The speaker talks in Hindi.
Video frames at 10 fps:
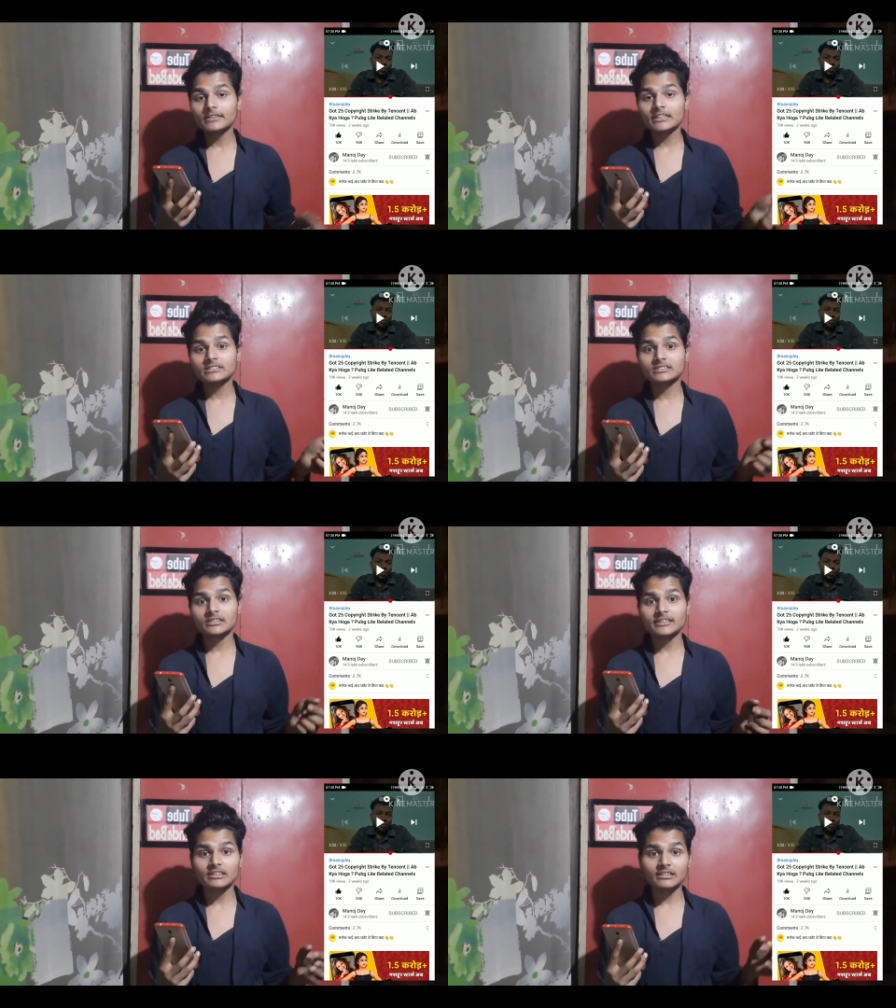
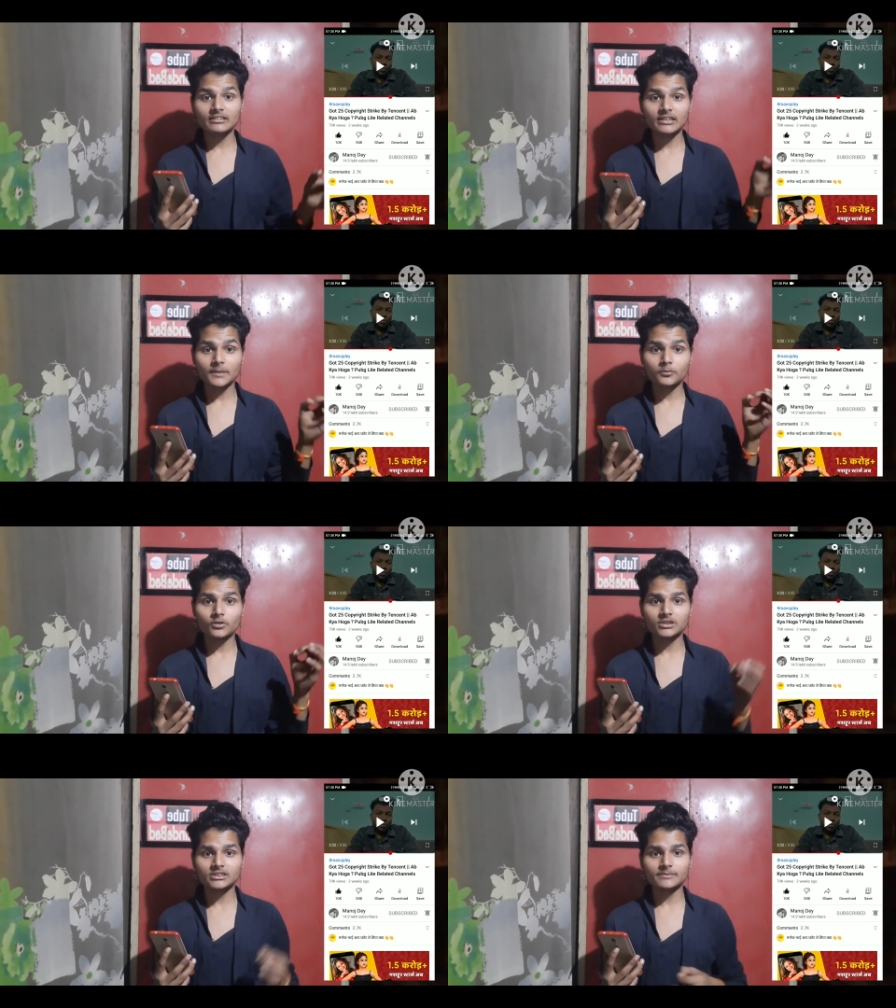लिंक आपको
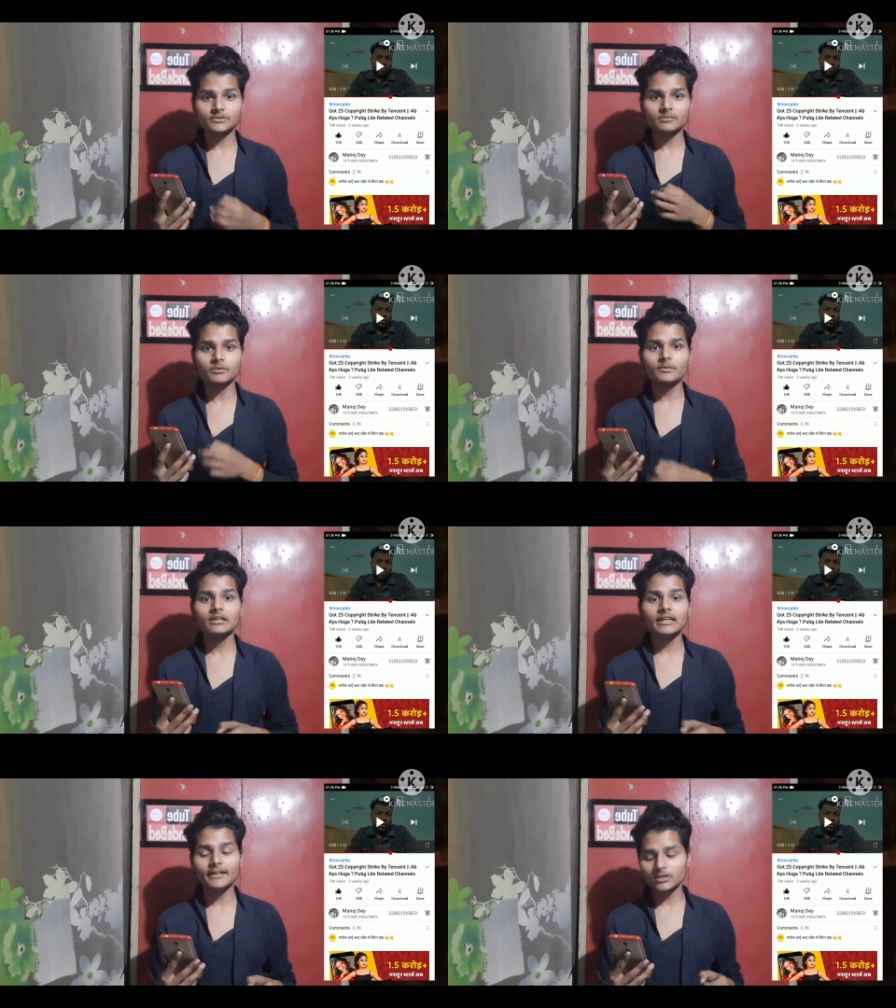डिस्क्रिप्शन में
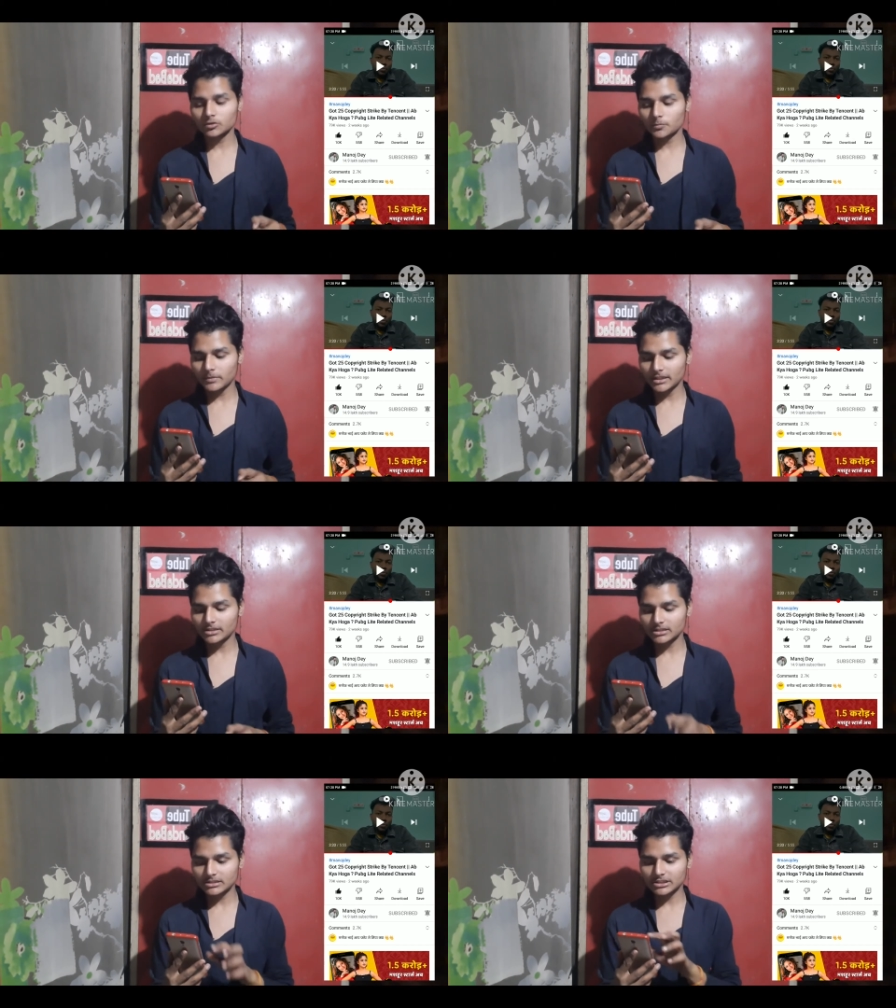मिल जाएगा तो
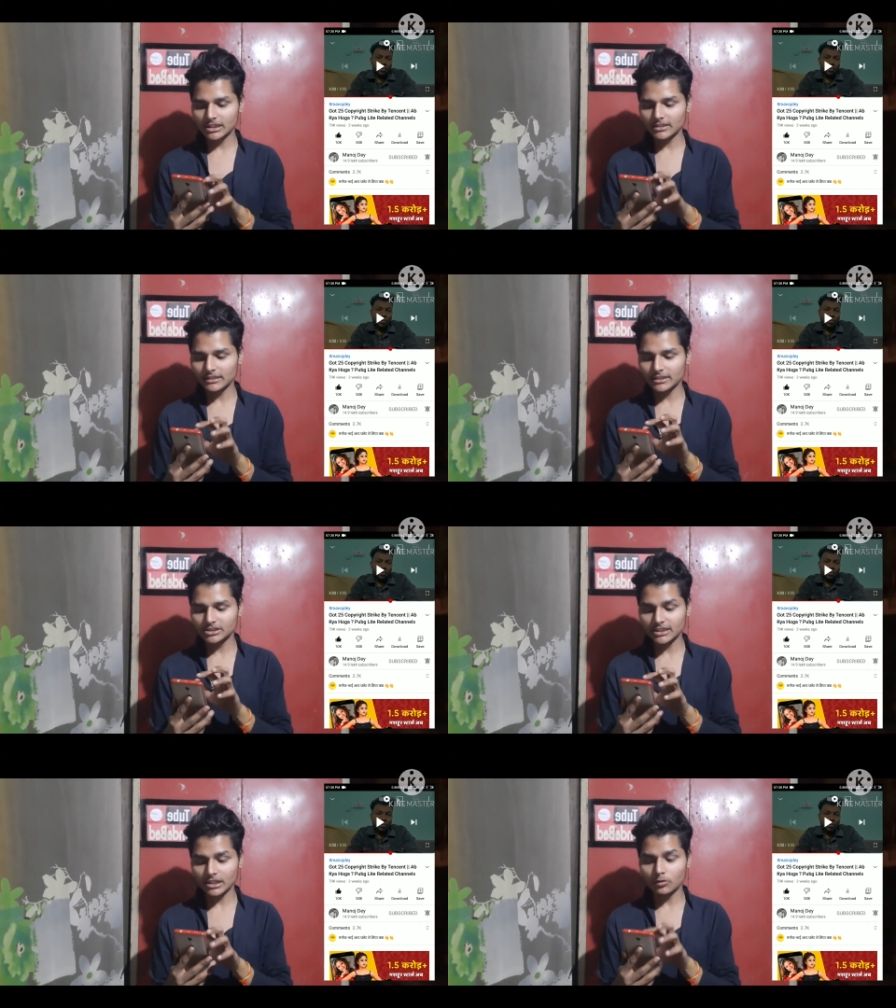प्लीज़ जा कर के
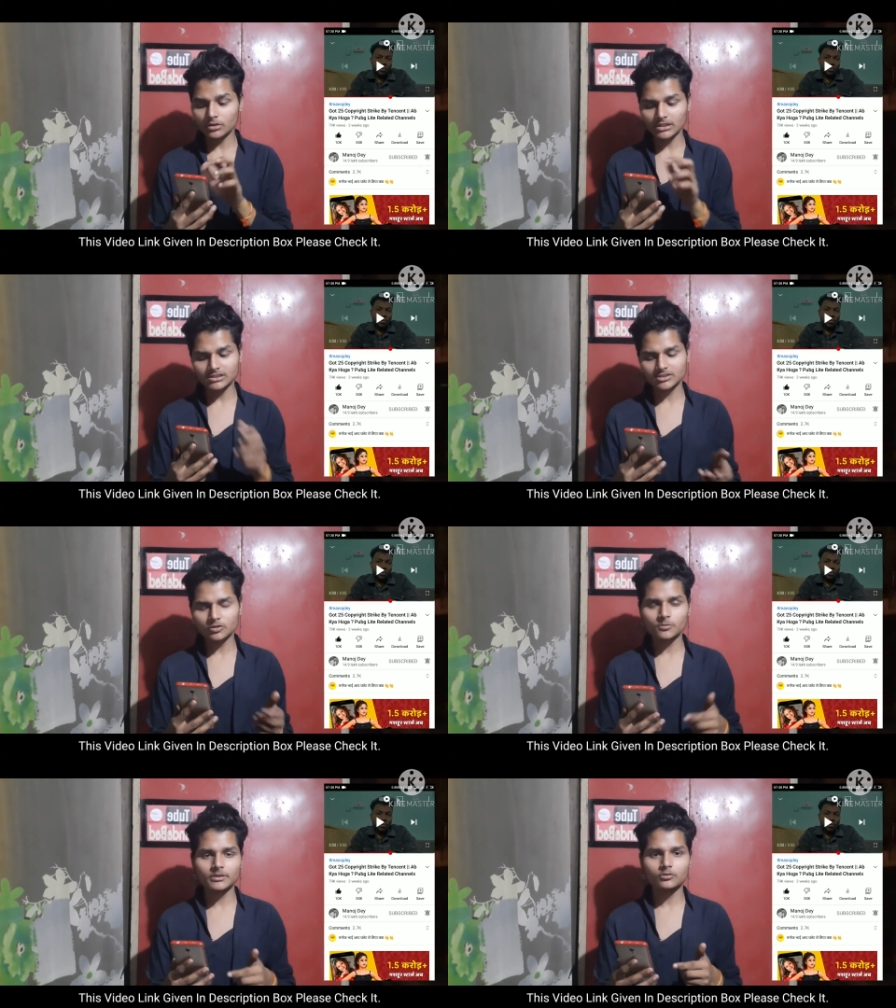चेकआउट कर सकते
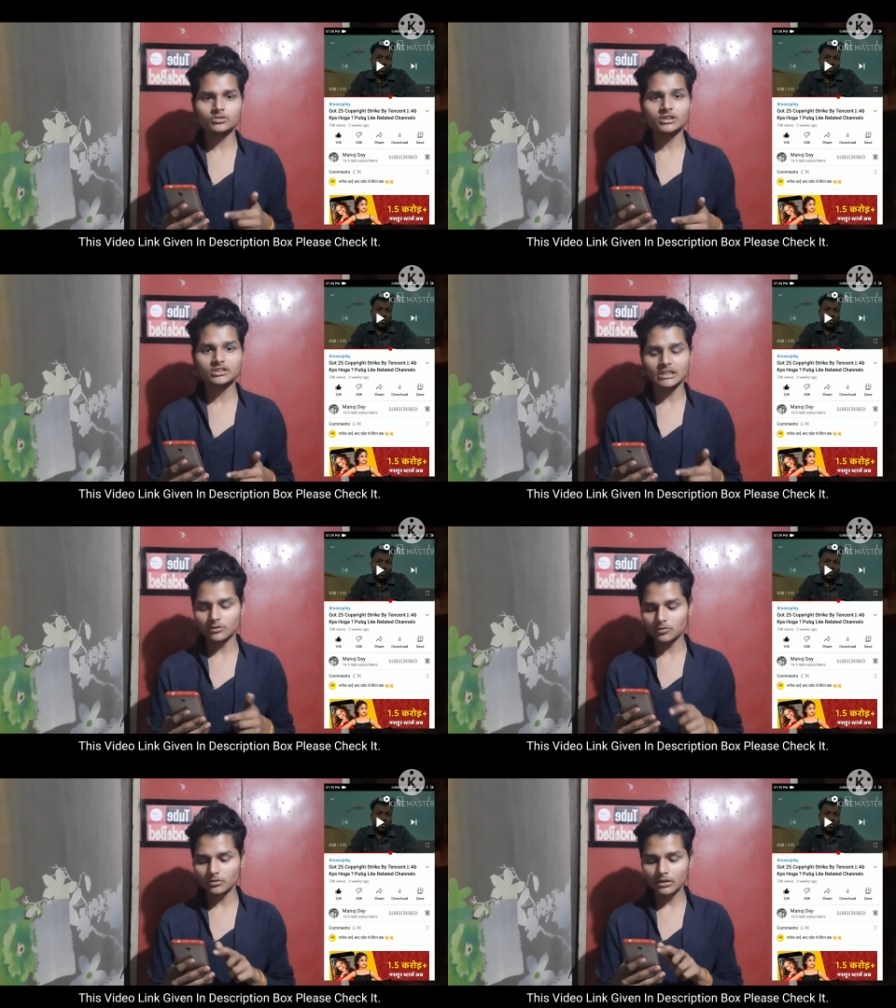हो मनोज दे
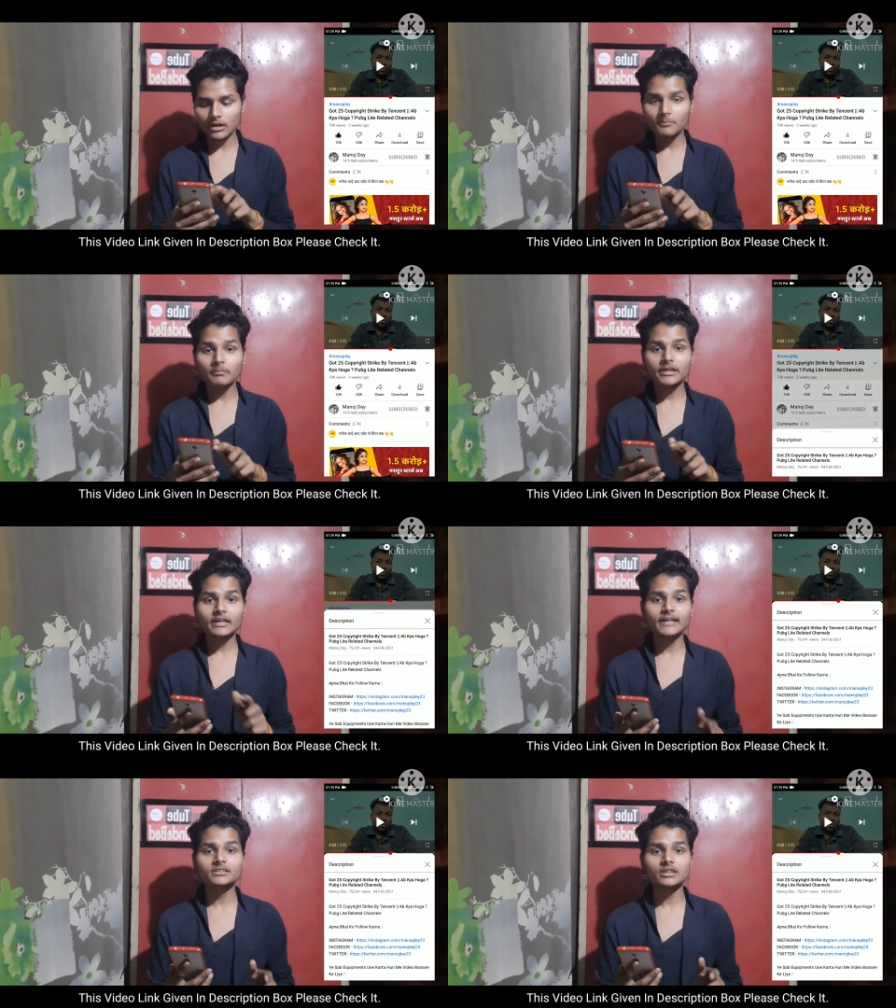चैनल को बट
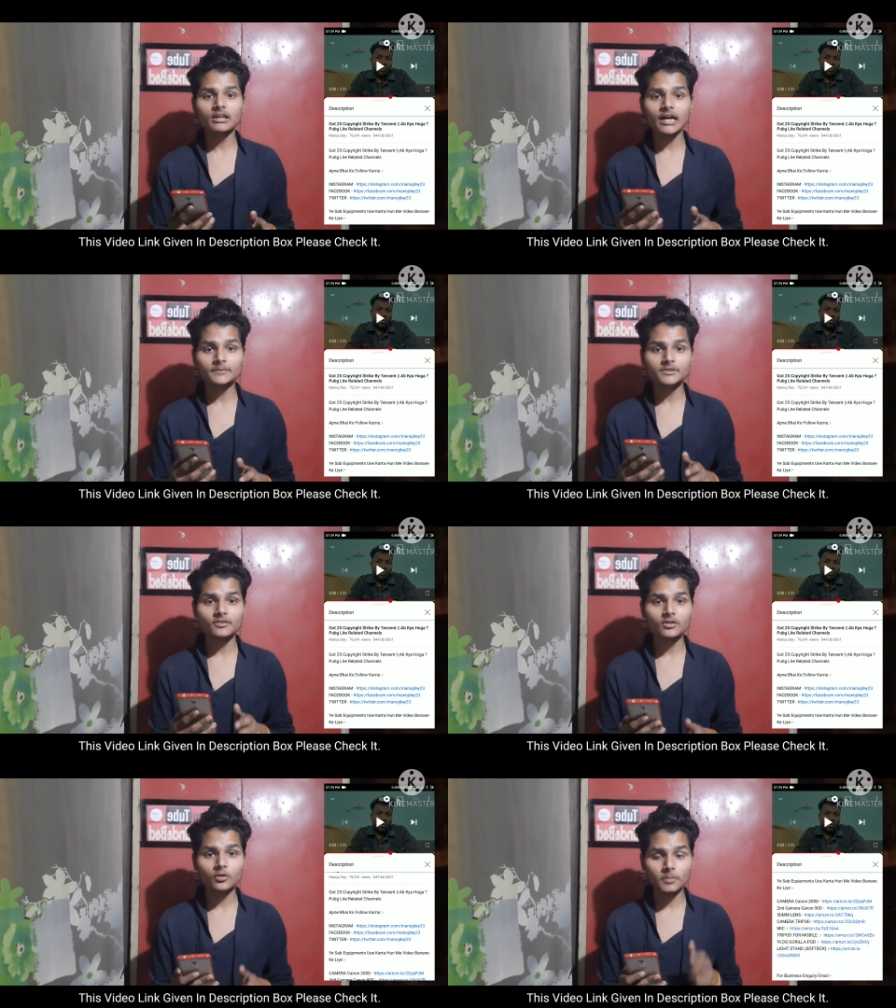गाइज आप
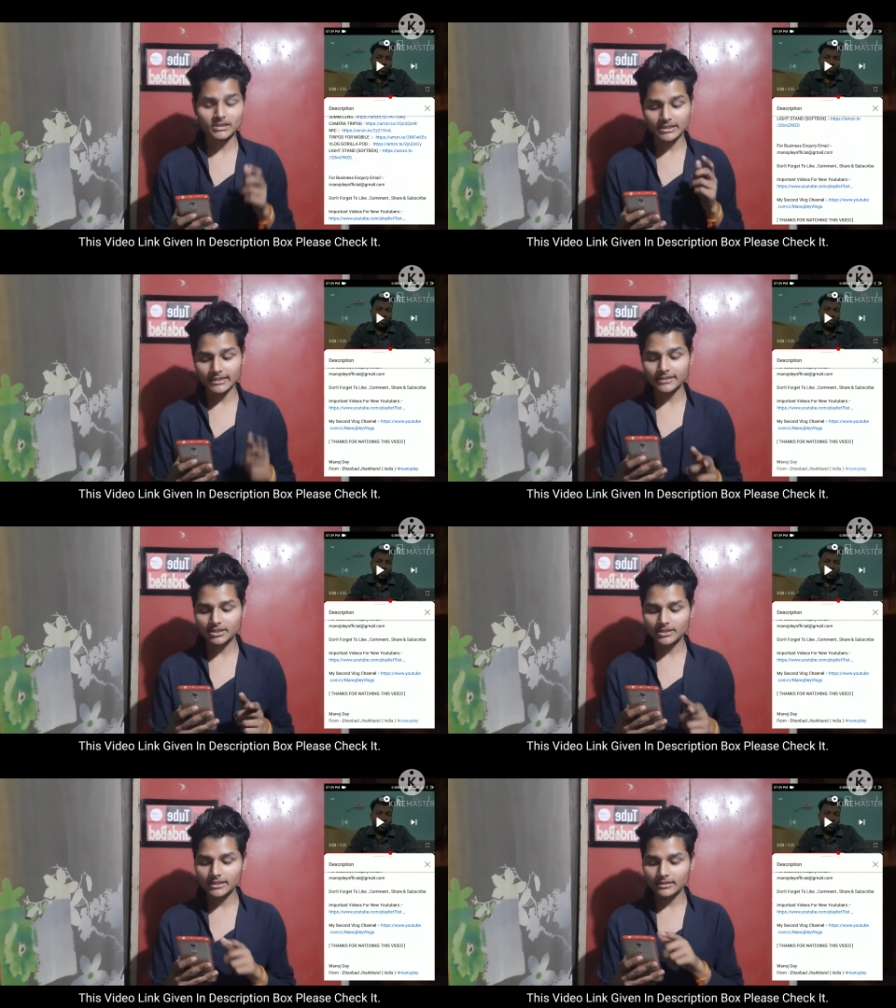सभी को पता है
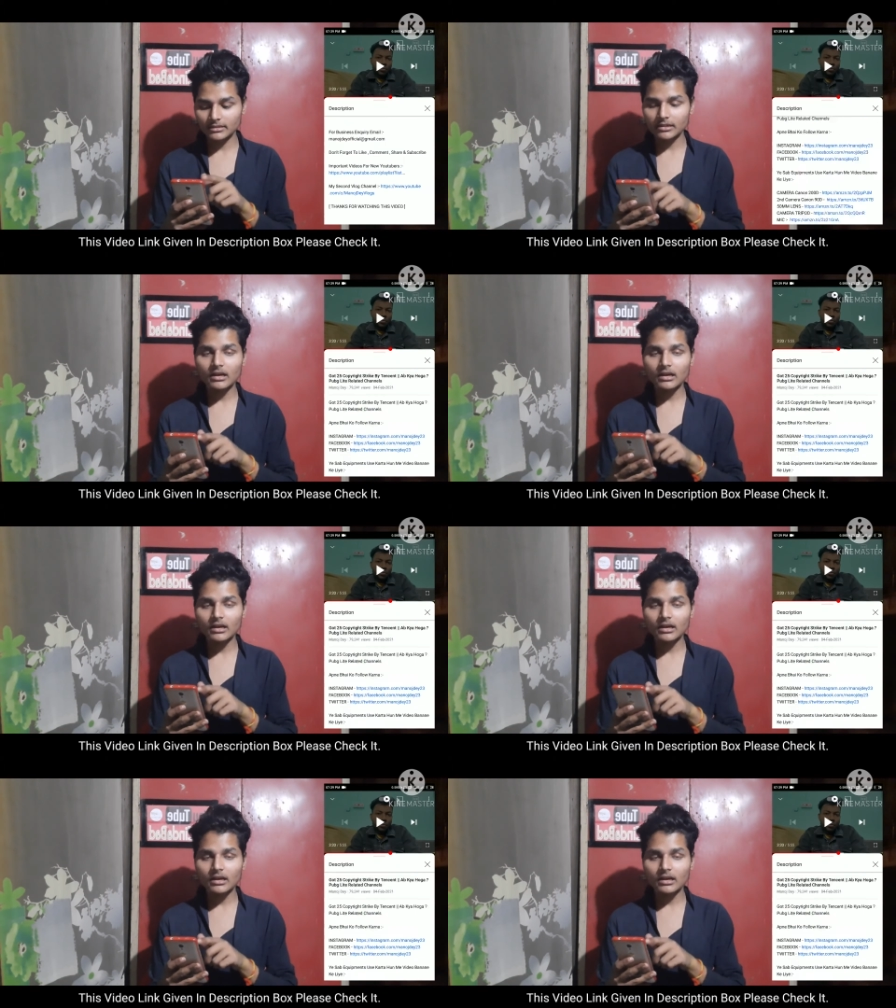कि ये